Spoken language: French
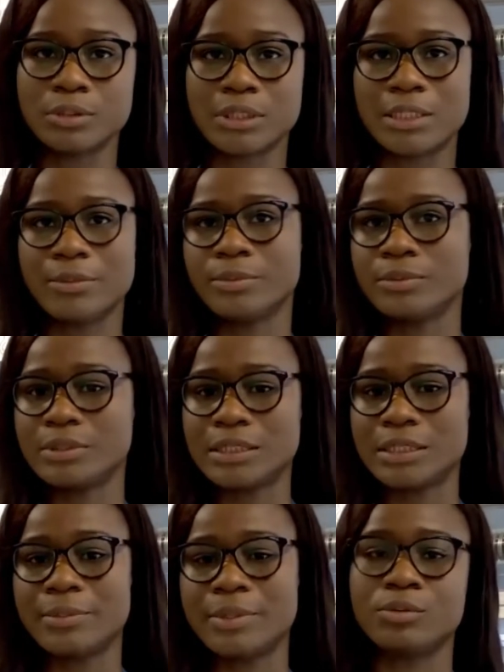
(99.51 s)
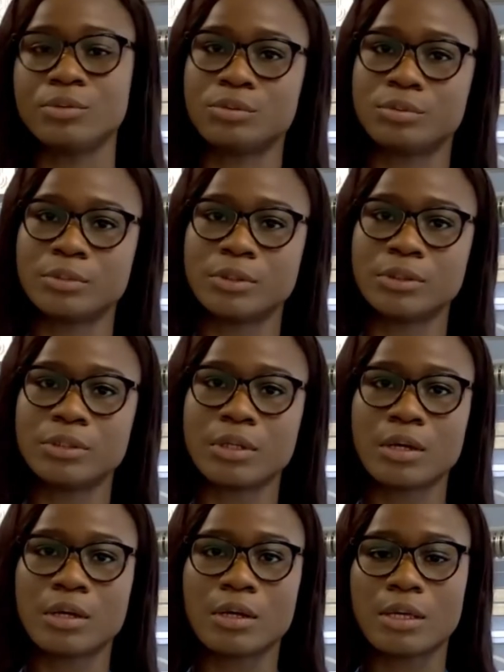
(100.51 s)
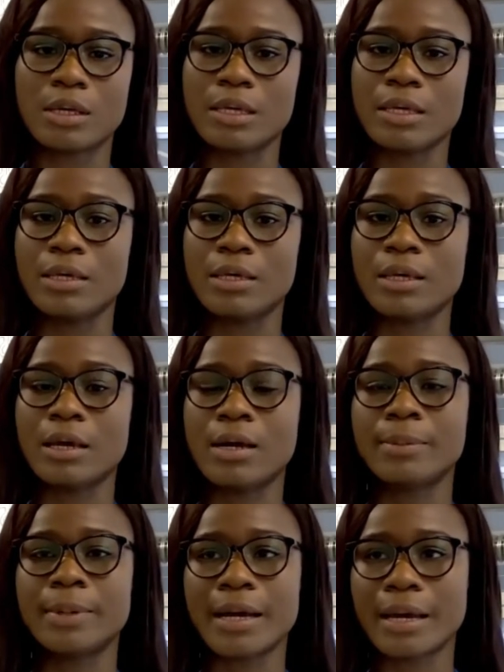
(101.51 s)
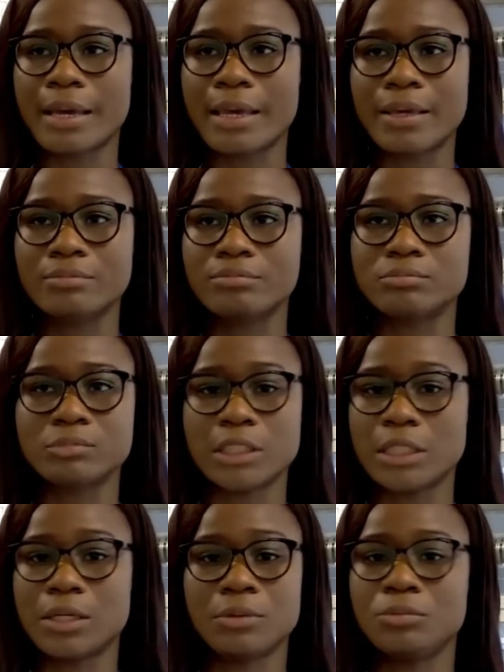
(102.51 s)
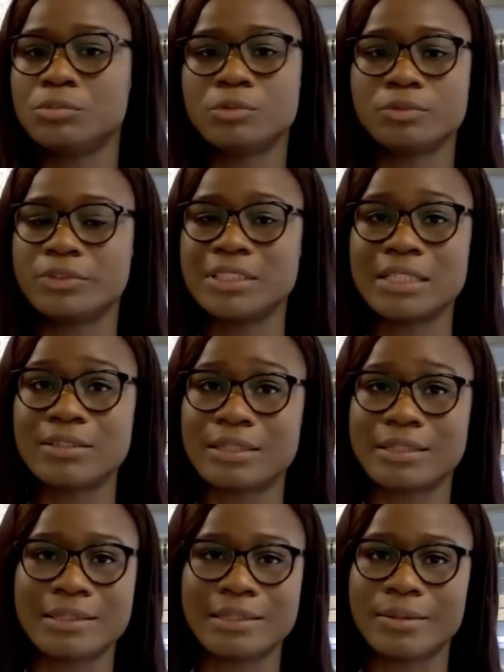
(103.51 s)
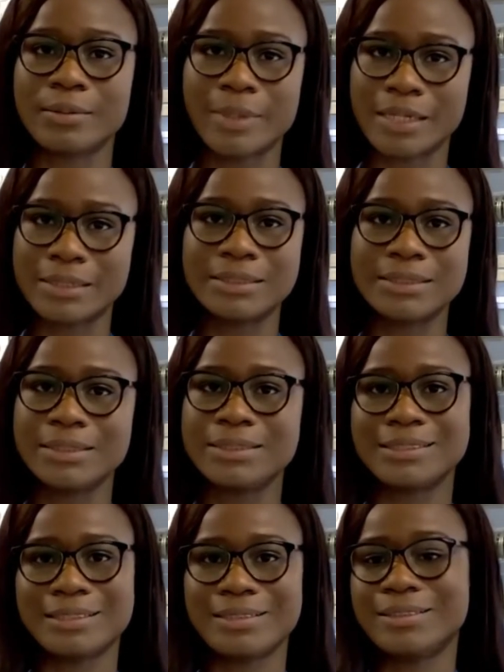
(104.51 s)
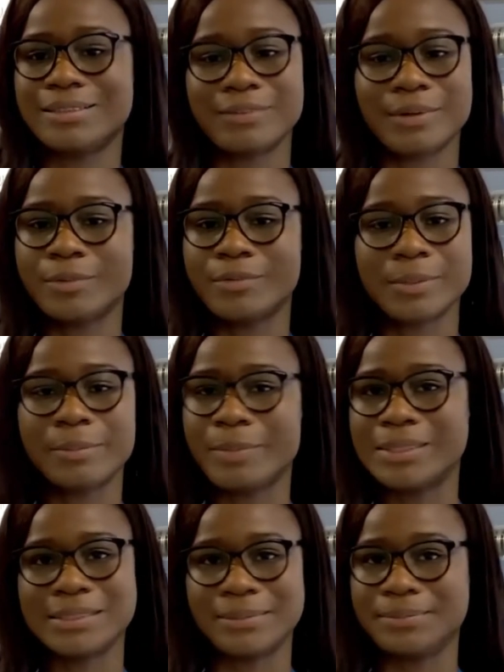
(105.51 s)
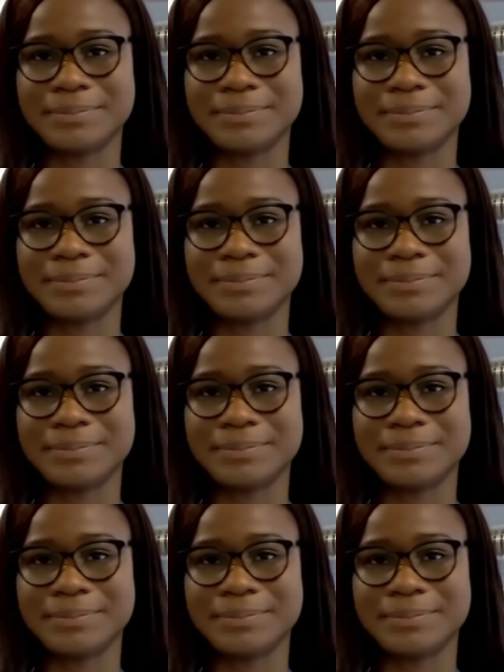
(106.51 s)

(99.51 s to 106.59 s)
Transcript: J'ai déposé mes documents et après, j'ai eu mon visa dans les délais impartis. C'était vraiment bien passé.